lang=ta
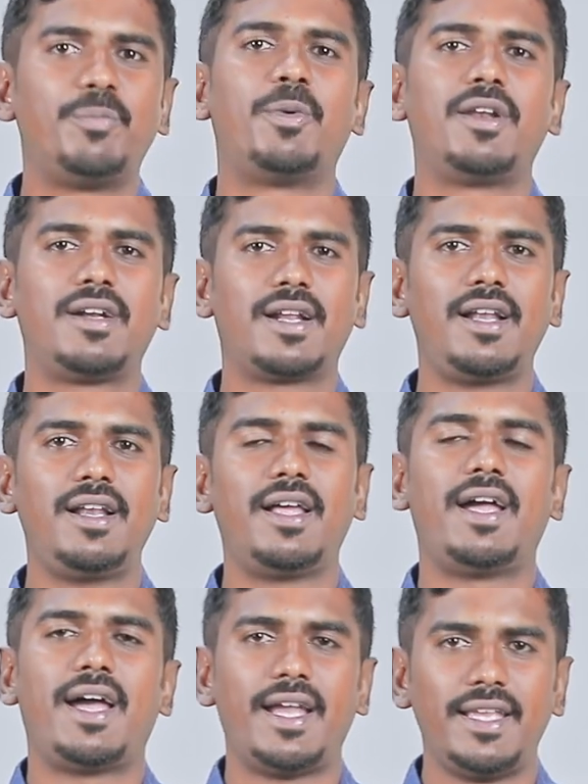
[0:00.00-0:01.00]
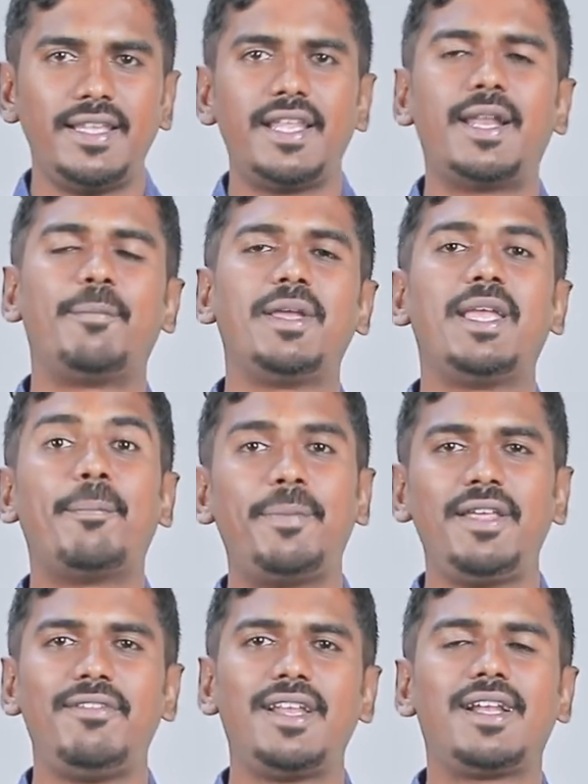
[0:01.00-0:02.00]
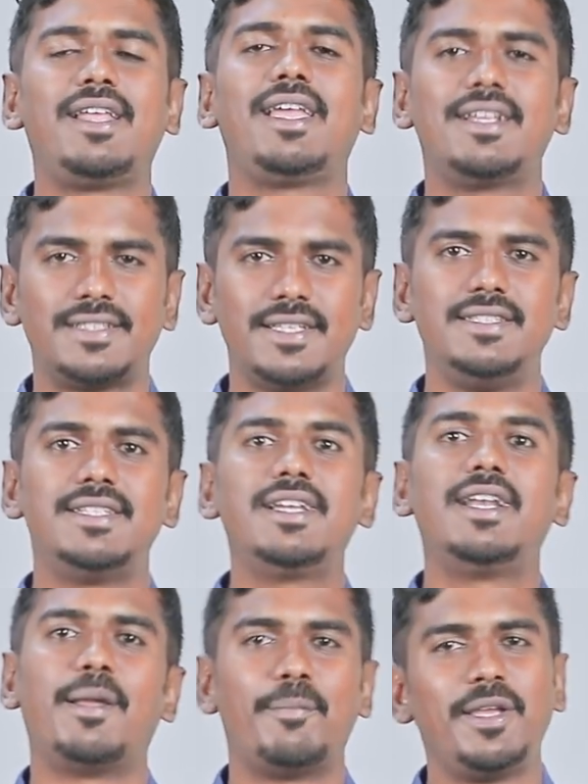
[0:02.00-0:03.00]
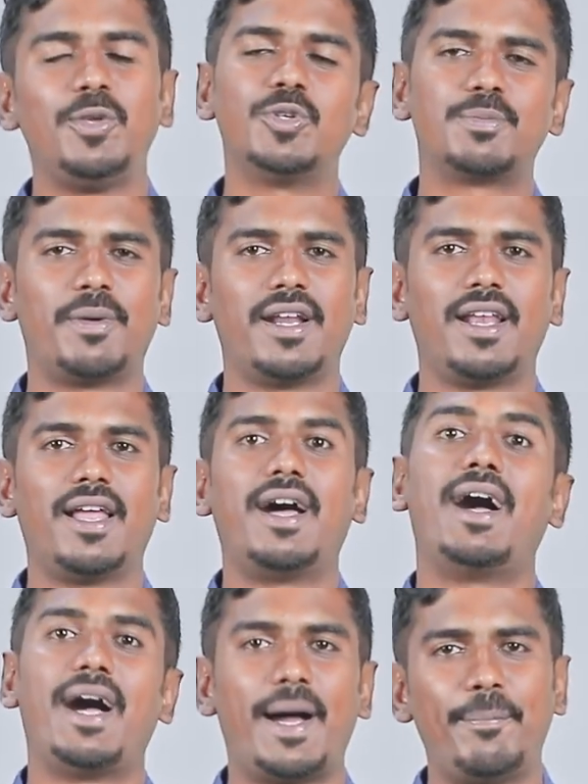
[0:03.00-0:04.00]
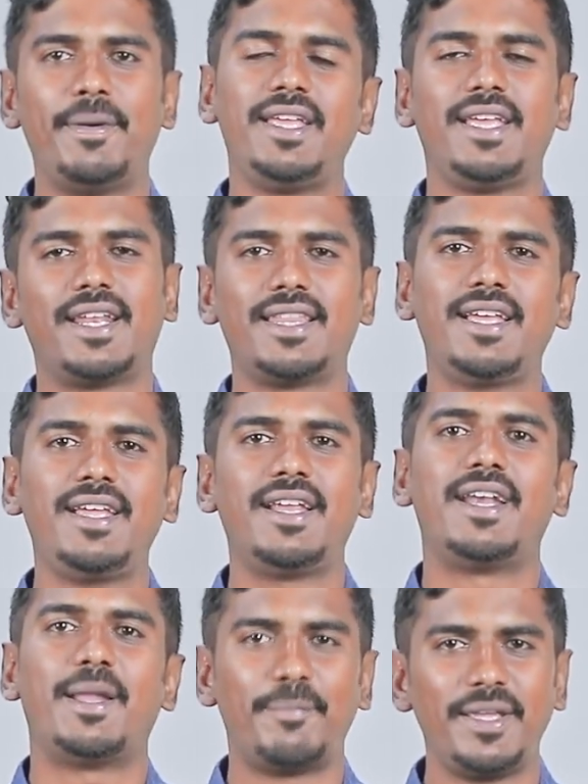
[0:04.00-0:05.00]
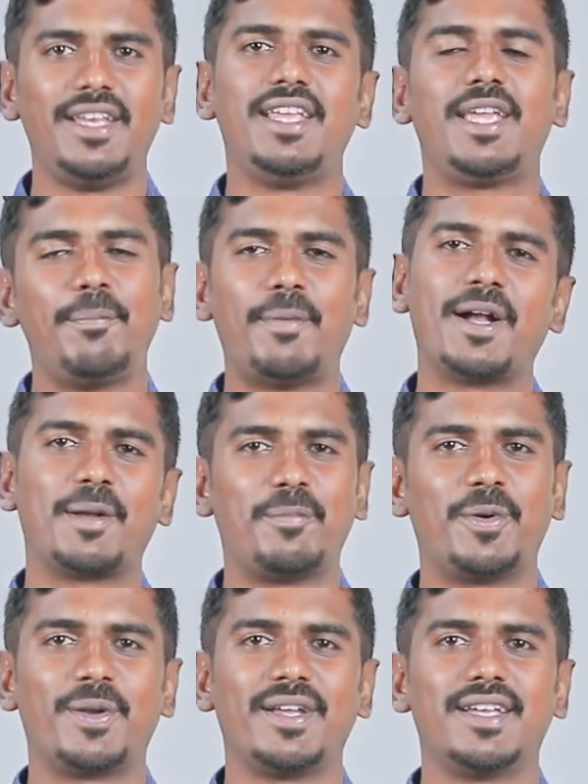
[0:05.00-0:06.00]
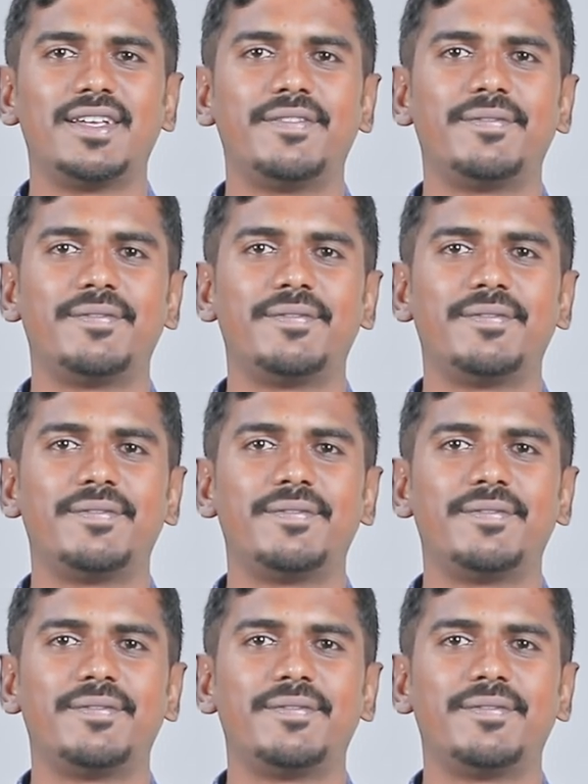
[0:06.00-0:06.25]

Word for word: உட்பொருட்கள் இதை நம்ம எப்படி வீட்டிலையே செஞ்சு நம்ம யூஸ் பண்ணலாம் அப்படிங்கிறத நம்ம இன்றைக்கி பார்க்க போகிறோங்க